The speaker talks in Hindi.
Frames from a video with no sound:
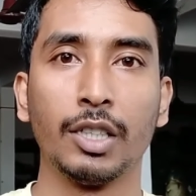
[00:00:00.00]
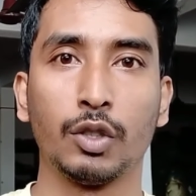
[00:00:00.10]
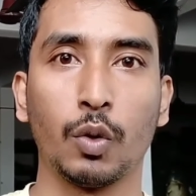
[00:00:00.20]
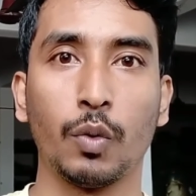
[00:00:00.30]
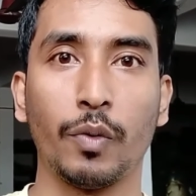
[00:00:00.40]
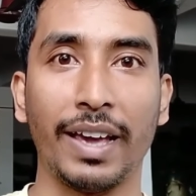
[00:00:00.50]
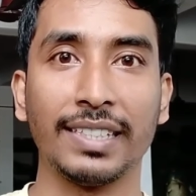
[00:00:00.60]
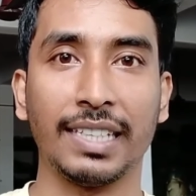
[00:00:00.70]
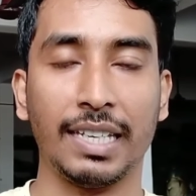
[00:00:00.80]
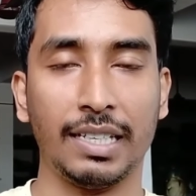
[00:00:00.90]
तो
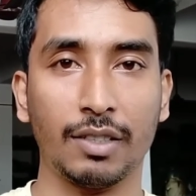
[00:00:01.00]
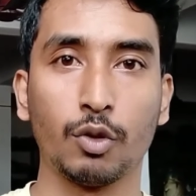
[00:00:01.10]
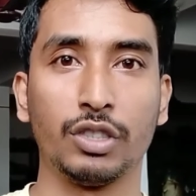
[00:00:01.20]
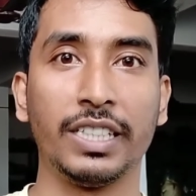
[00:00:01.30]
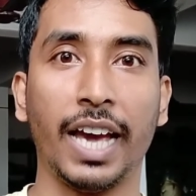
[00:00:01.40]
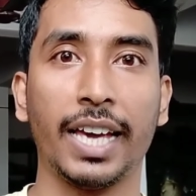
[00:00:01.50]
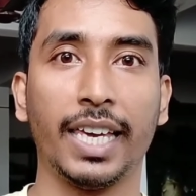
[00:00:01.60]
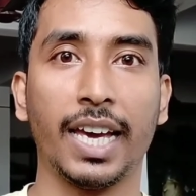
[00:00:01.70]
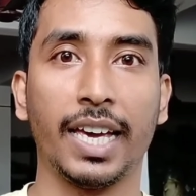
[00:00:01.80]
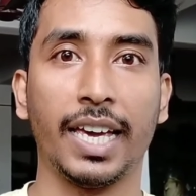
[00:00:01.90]
ऐसे कुछ दिखाया
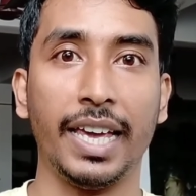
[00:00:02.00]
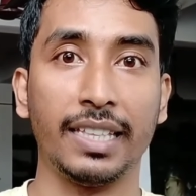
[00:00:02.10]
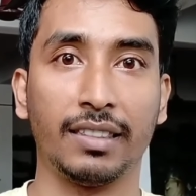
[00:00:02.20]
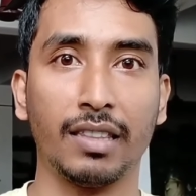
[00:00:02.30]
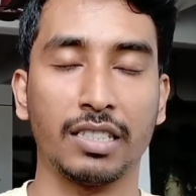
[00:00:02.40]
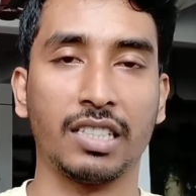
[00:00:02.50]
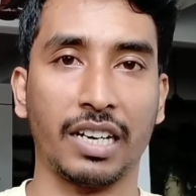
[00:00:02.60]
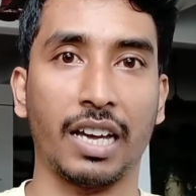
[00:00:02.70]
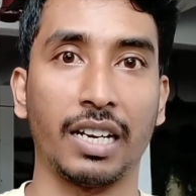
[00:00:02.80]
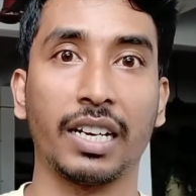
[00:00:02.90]
गया है इतना अच्छा
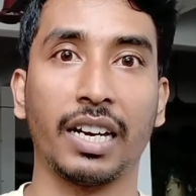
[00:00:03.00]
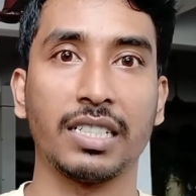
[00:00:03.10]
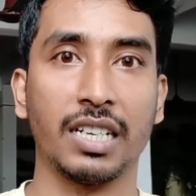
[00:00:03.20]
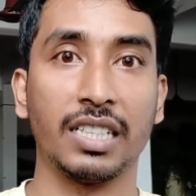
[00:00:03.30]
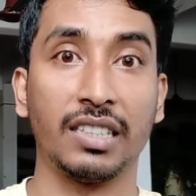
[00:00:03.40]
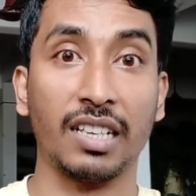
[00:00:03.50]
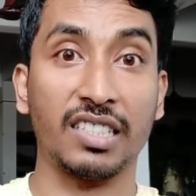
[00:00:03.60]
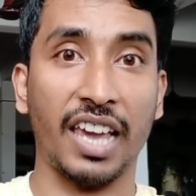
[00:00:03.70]
कलर करेक्शन है इतना अच्छा